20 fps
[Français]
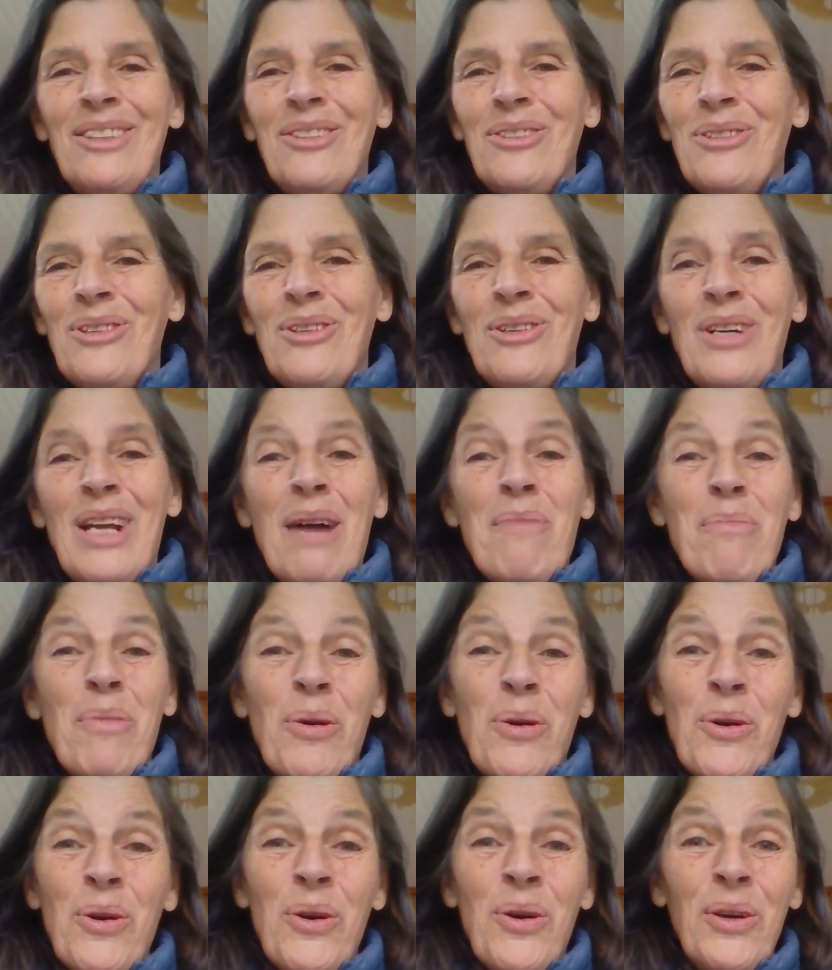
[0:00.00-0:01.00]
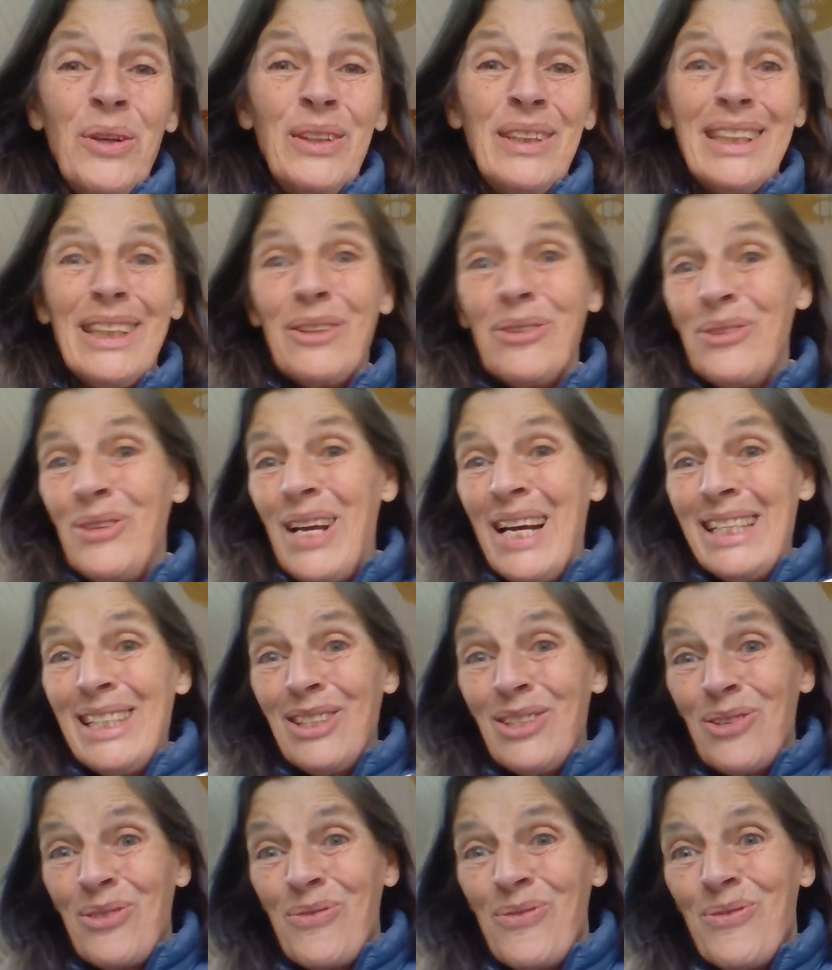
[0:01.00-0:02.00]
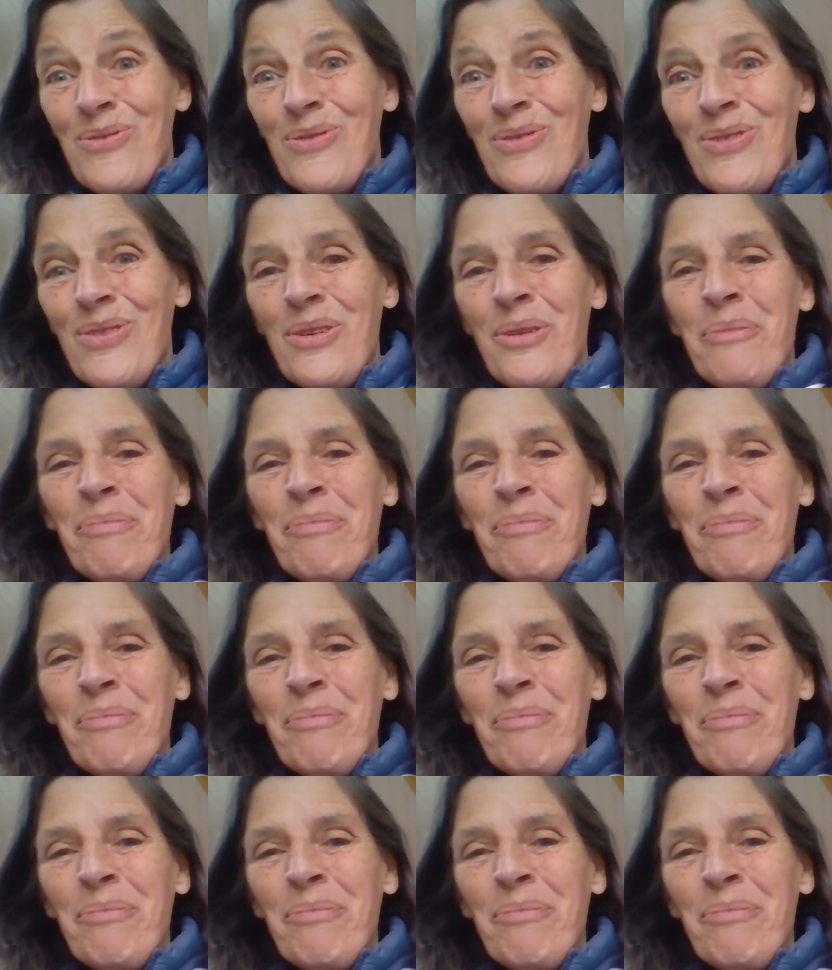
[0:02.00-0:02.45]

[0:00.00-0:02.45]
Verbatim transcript: de la mort, des relations